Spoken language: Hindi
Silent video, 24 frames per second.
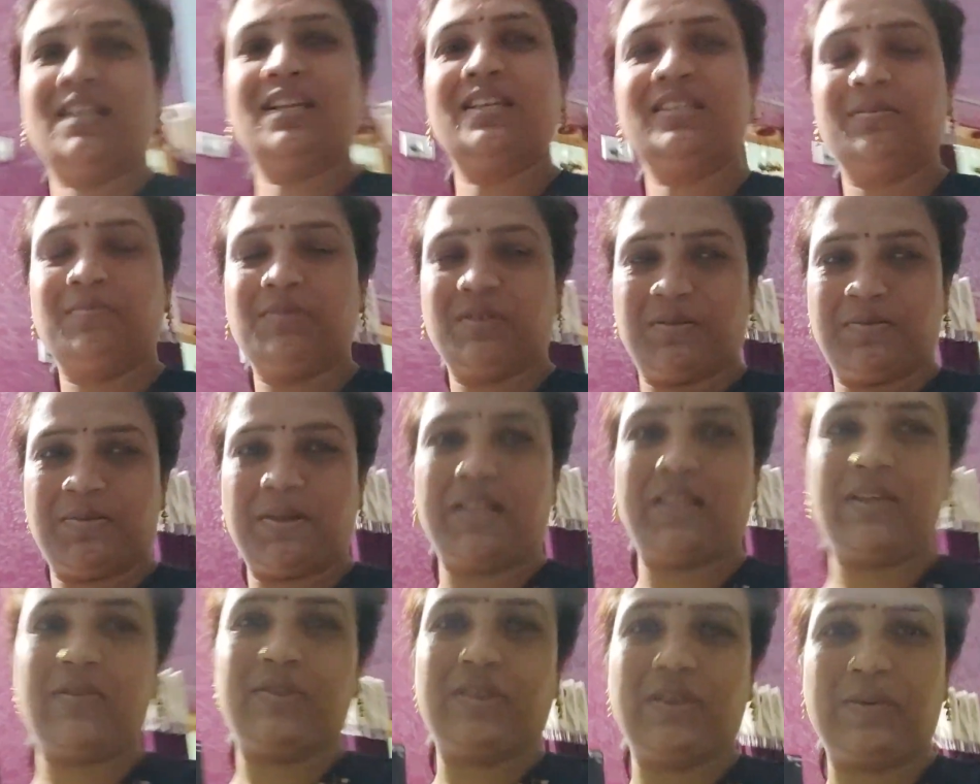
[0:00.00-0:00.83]
जितना समझ में
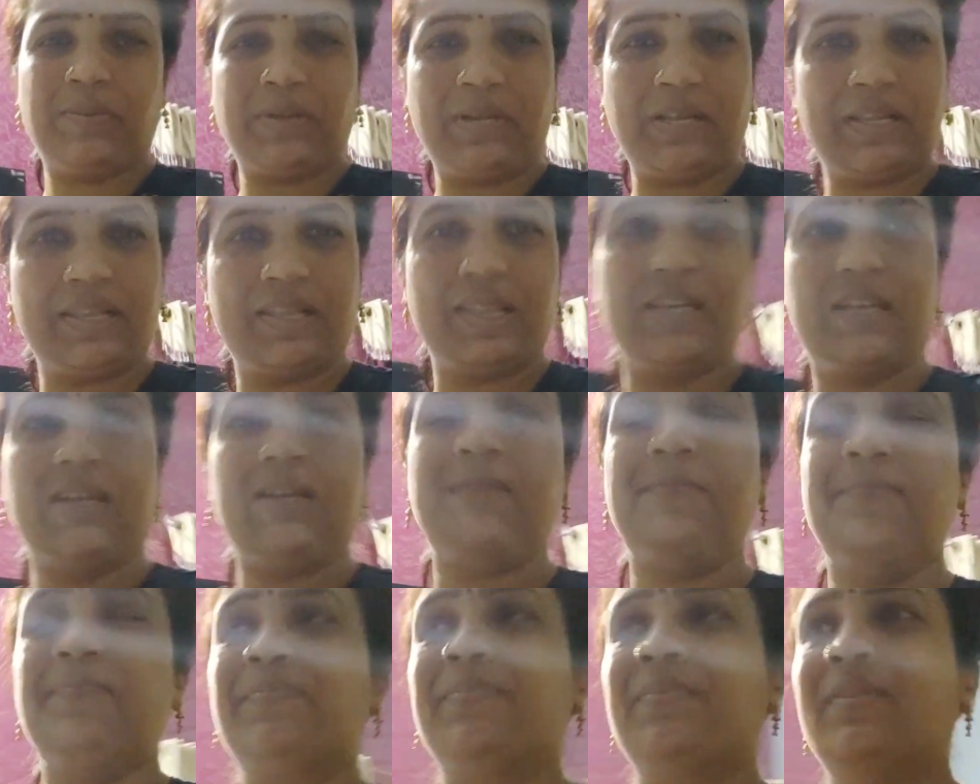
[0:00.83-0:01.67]
आता है उतना बनाती है
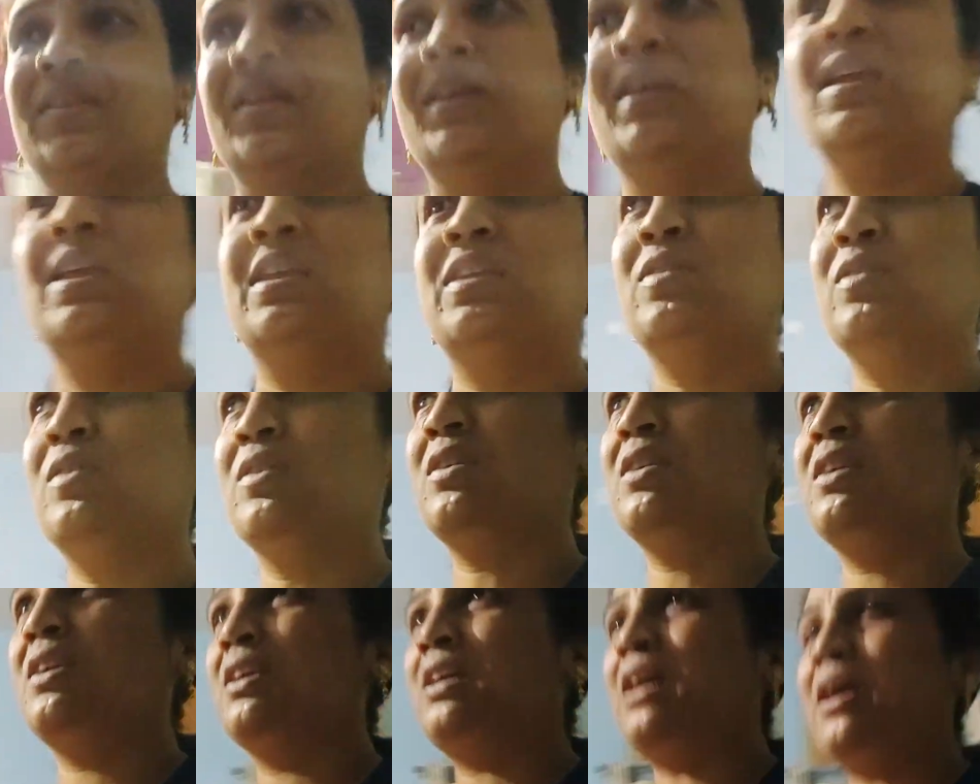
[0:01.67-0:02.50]

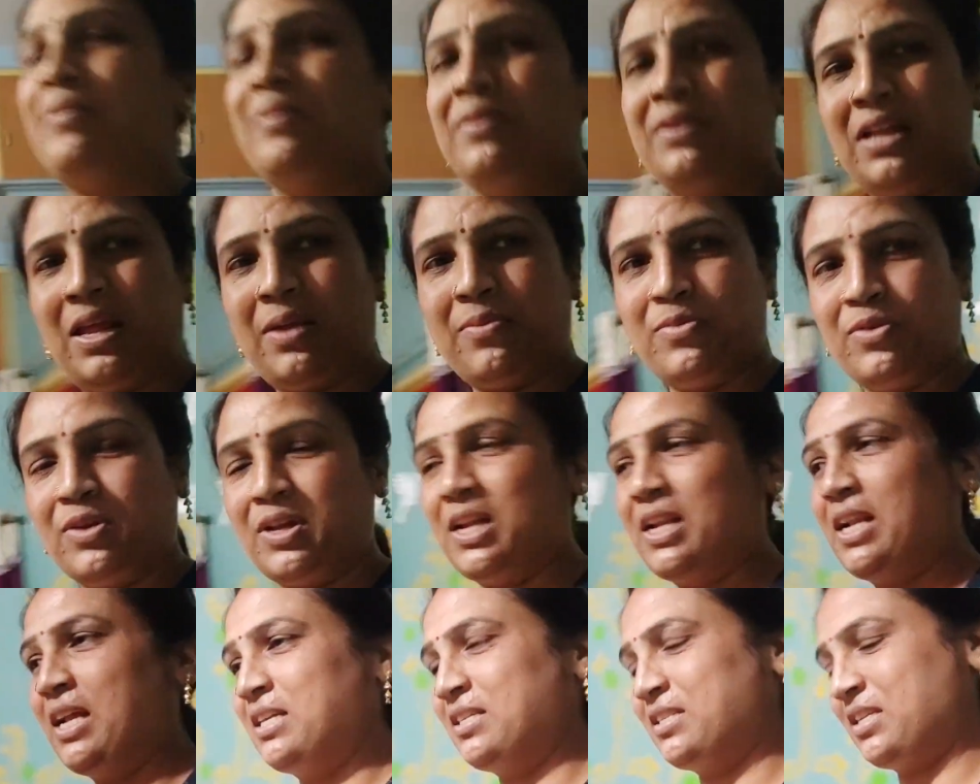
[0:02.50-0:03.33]
क्योंकि काफी टाइम हो
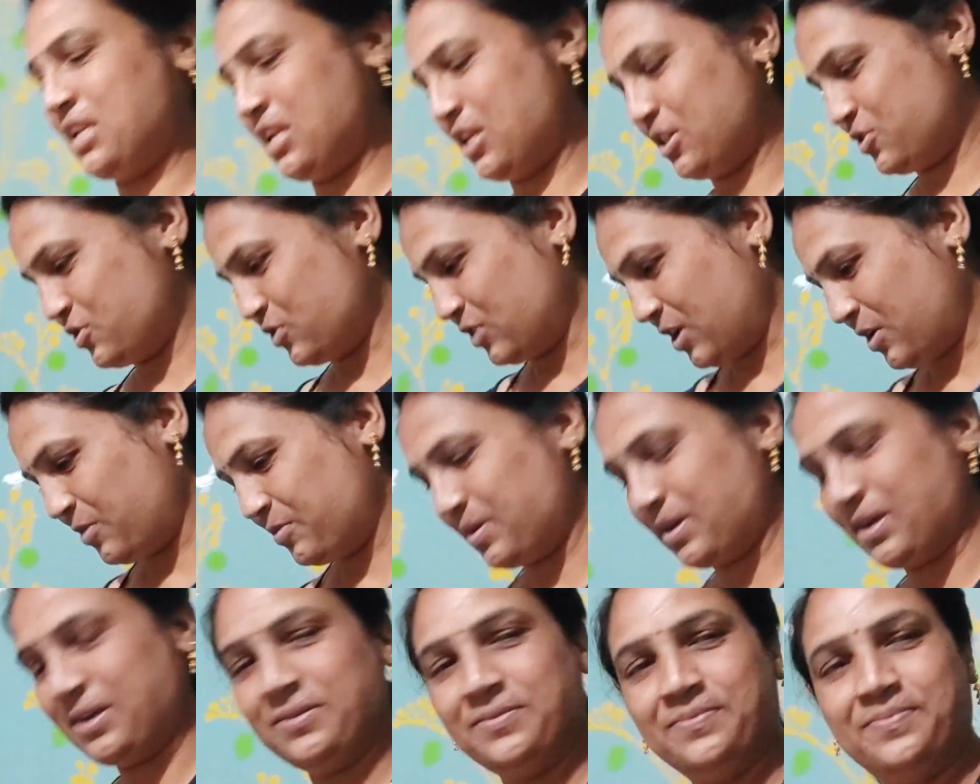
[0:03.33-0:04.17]
गया डांस वाला छोड़ा
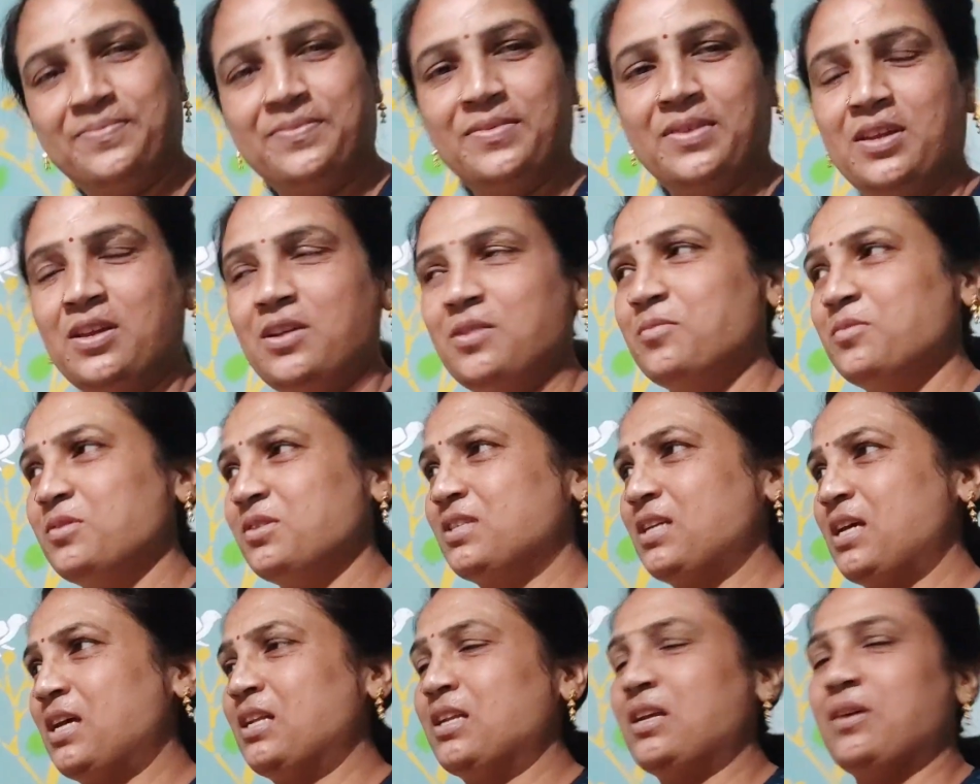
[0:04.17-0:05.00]
हुआ
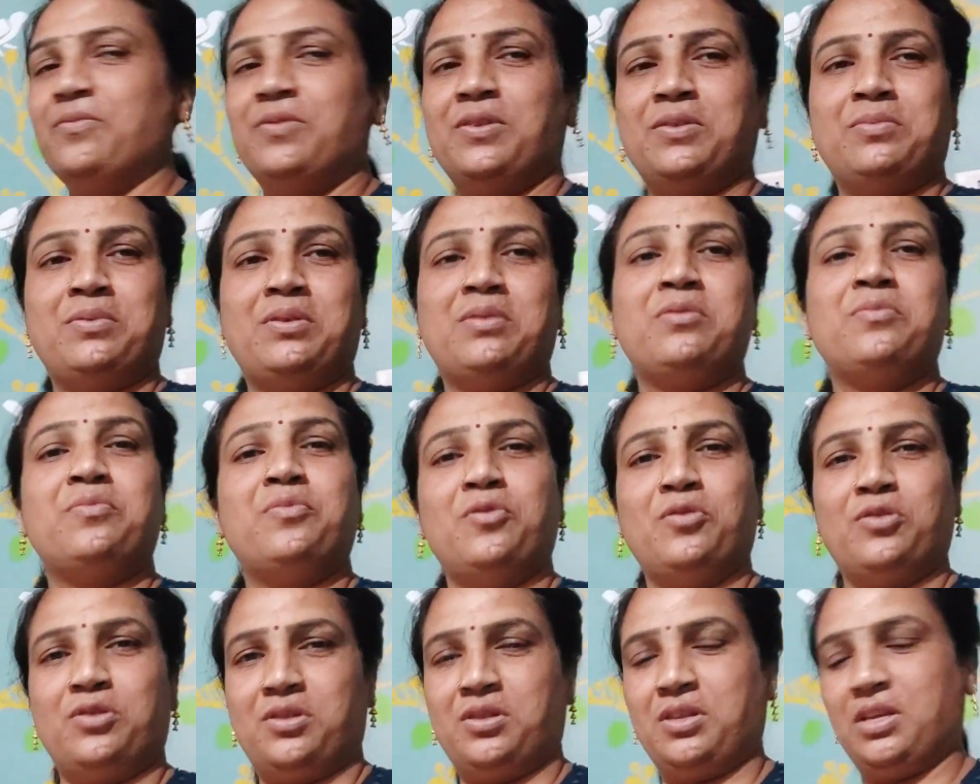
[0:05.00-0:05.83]
मुस्कान का फिर भी
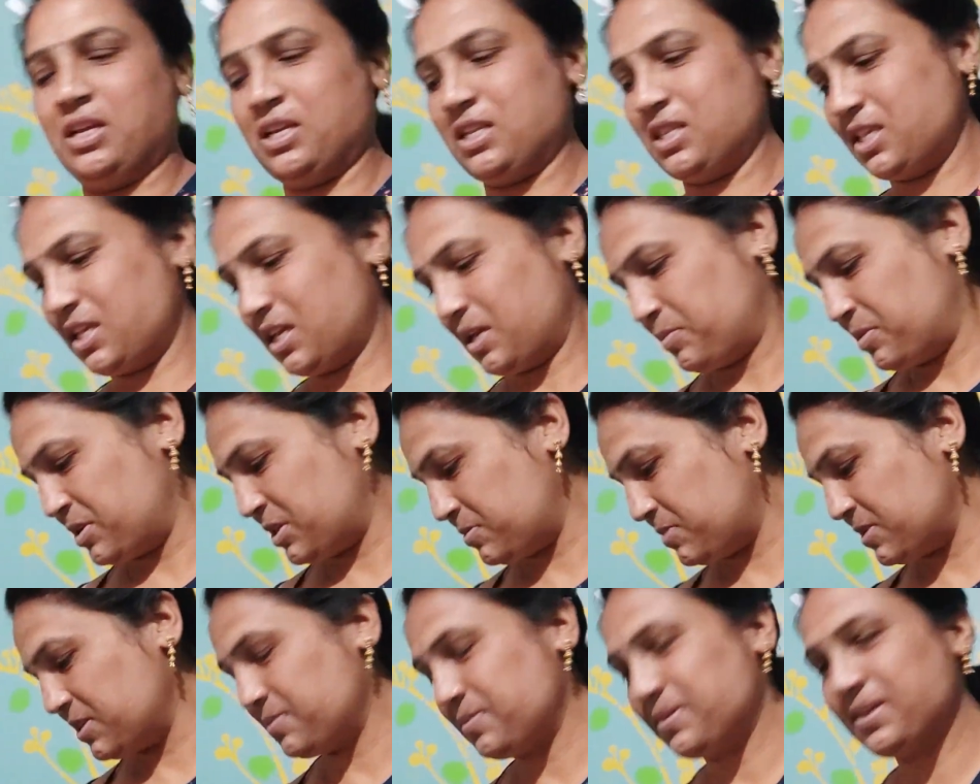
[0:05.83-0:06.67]
बहुत करती है
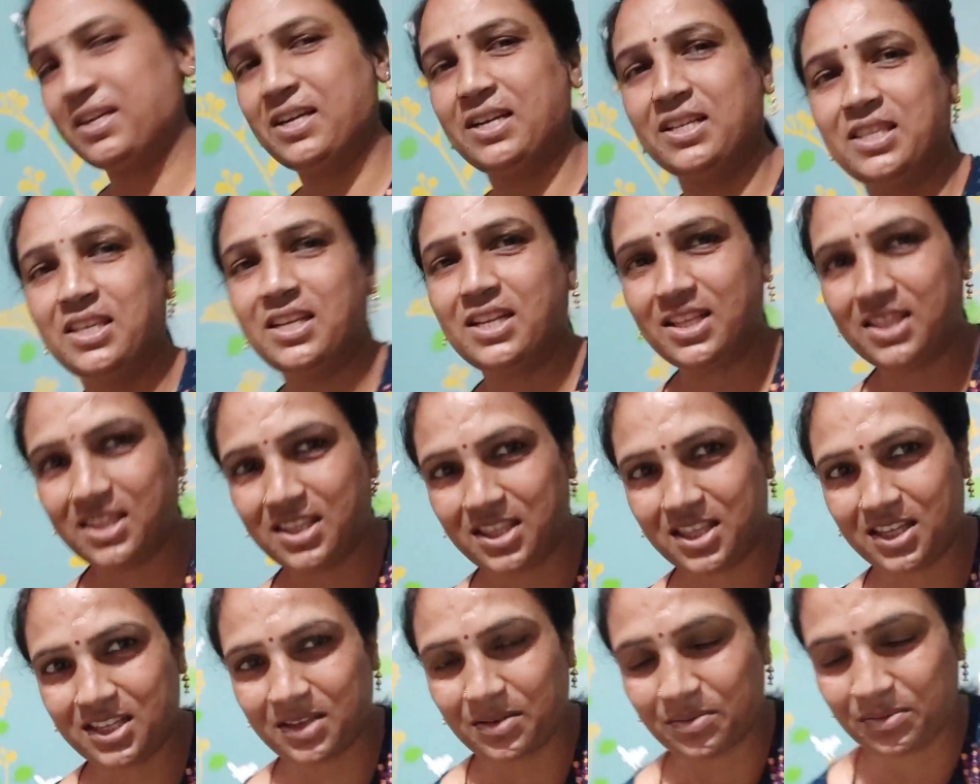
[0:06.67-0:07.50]
बीच बीच में करते
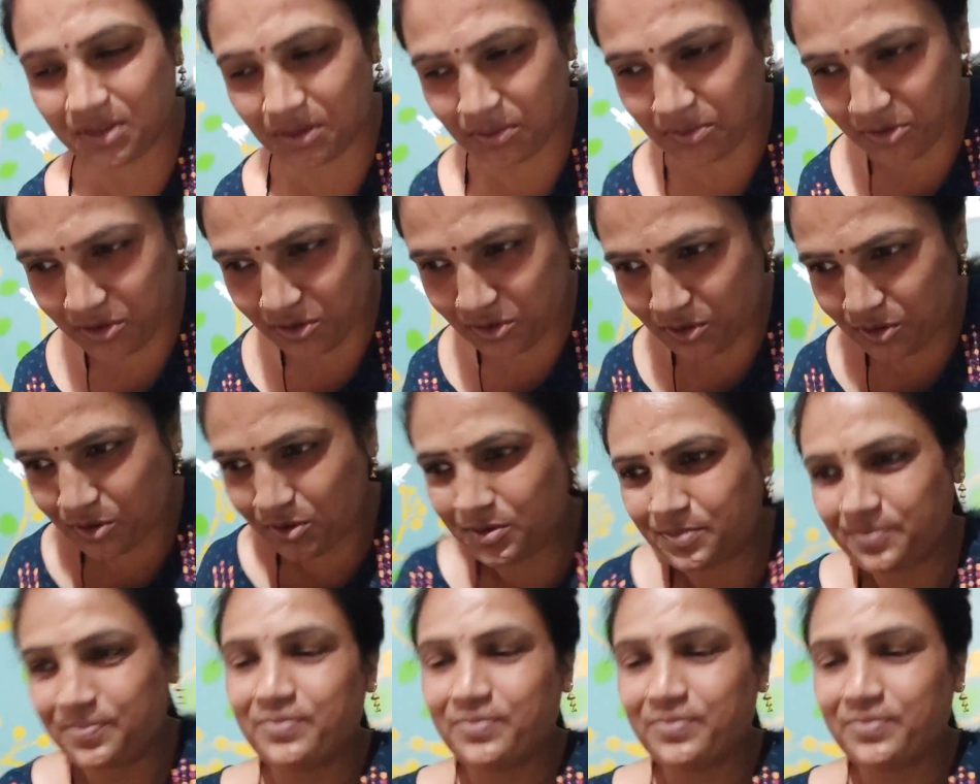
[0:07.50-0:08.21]
रहती थी जब जब उसको